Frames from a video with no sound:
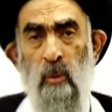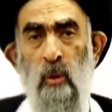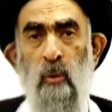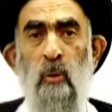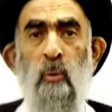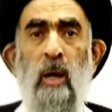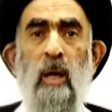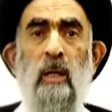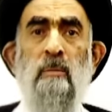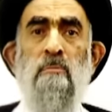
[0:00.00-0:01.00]
وكل
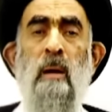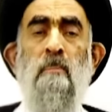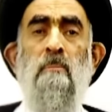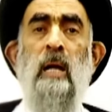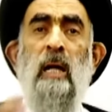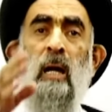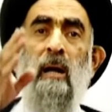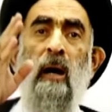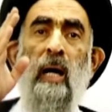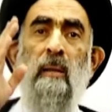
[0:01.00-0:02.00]
واحد مملكه
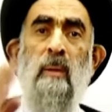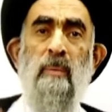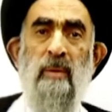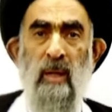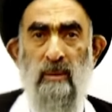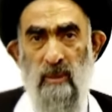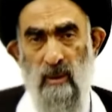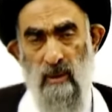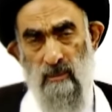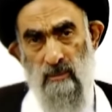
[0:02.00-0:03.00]
قائمه بذاتها